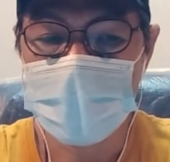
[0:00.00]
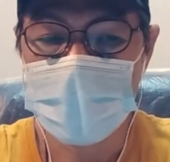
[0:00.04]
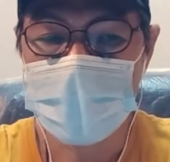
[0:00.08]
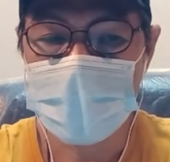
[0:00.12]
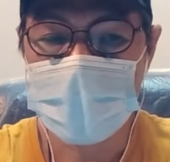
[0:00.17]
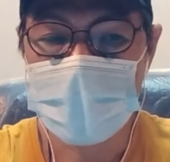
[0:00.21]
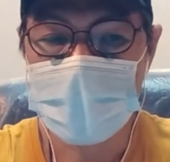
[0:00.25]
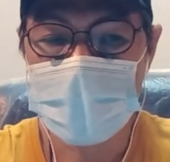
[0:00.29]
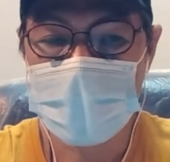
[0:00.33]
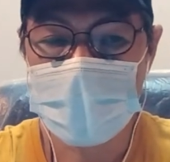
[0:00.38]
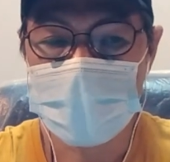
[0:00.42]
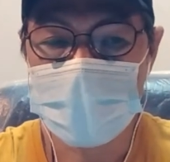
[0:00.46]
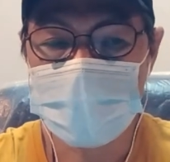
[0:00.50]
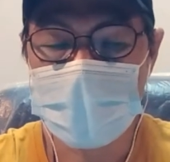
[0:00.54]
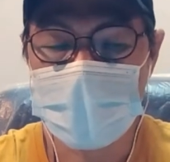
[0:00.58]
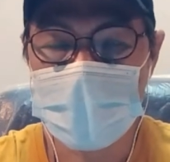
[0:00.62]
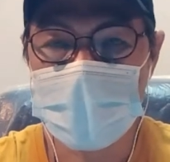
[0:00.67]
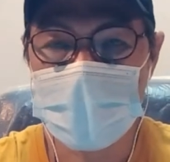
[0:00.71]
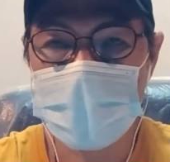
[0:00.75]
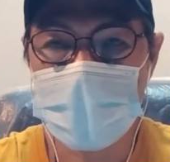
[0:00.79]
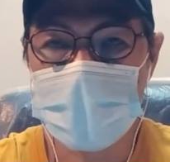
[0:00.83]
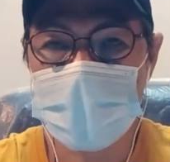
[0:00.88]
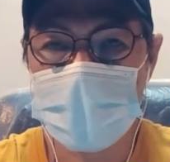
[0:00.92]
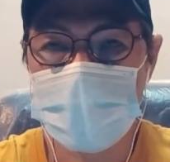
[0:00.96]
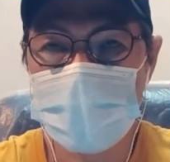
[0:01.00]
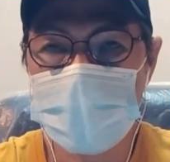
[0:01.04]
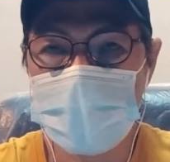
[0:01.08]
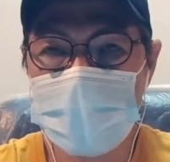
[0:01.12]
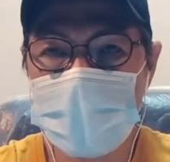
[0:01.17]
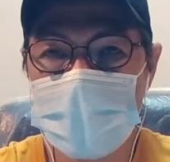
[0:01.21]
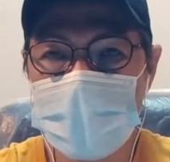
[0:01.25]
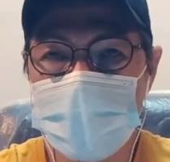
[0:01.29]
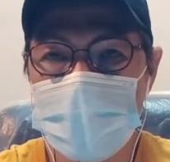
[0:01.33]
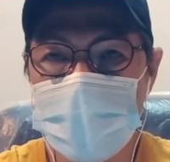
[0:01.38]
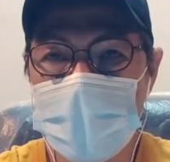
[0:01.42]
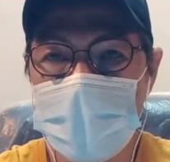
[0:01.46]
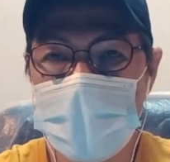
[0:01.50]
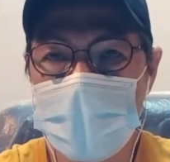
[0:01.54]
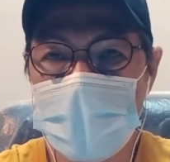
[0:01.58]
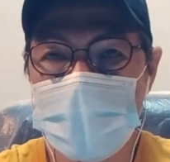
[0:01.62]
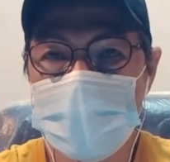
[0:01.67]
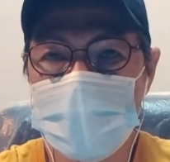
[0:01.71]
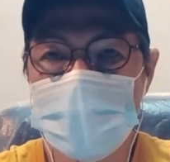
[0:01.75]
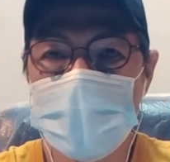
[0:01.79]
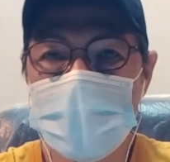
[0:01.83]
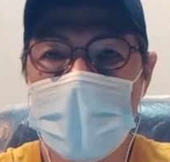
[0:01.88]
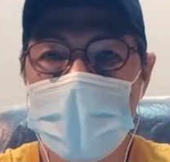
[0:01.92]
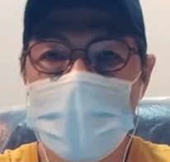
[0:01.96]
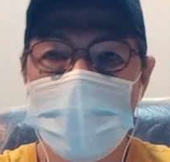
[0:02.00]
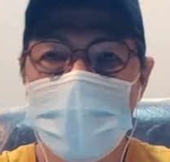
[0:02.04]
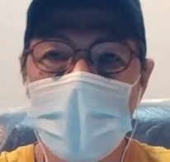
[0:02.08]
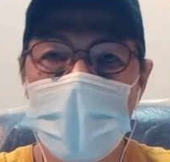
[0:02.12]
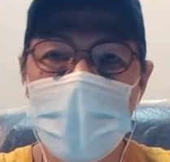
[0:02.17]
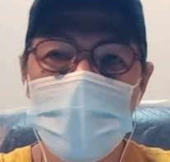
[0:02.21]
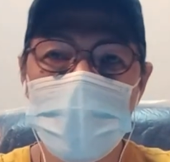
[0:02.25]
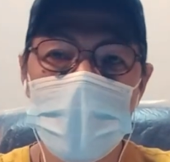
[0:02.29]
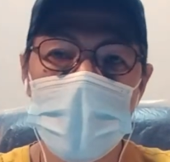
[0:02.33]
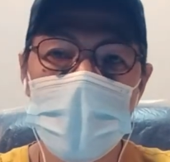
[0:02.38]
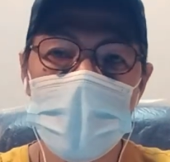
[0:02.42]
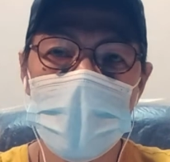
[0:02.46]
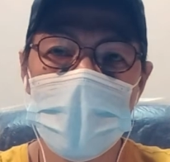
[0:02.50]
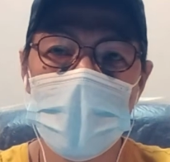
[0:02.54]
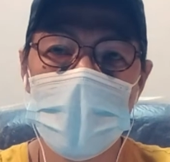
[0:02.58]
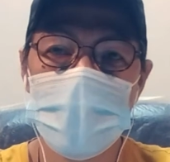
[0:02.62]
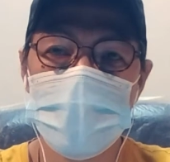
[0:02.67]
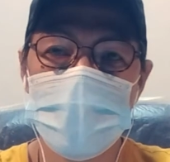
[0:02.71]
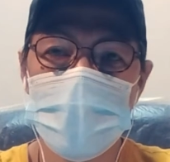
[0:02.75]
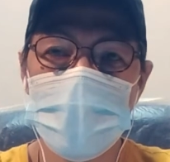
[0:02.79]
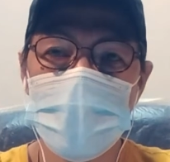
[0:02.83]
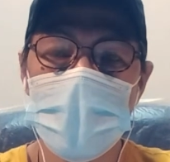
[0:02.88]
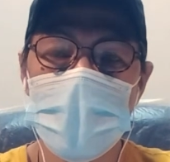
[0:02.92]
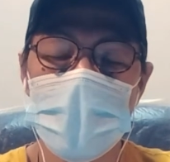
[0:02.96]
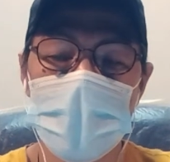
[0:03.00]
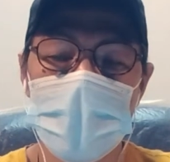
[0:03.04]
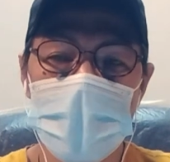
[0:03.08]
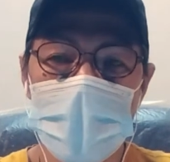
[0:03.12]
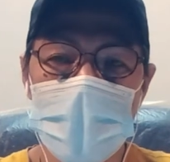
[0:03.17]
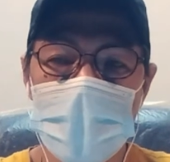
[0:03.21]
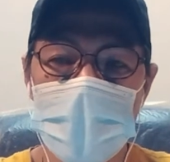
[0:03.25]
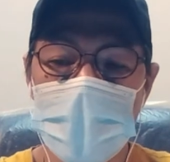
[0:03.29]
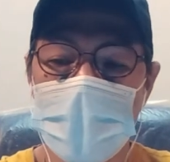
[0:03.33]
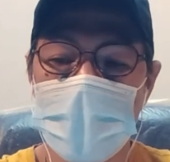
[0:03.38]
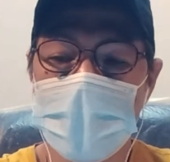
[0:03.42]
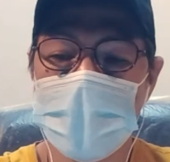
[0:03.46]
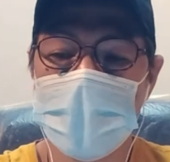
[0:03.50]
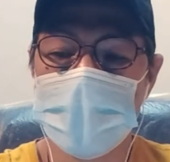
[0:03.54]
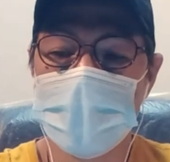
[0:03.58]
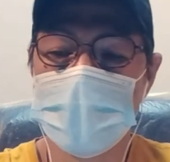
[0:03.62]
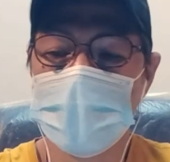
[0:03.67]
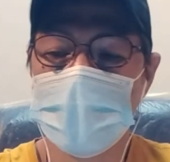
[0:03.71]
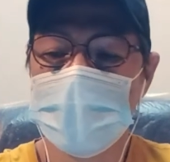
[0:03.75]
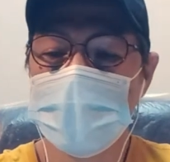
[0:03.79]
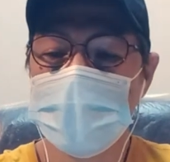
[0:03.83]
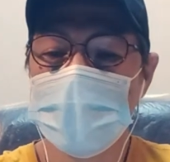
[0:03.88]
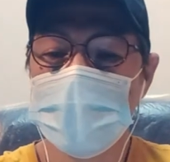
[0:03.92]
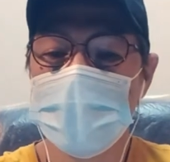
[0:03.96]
eh kailangan pa rin natin mapatunayan kung napakabigat nga po ba't kailangan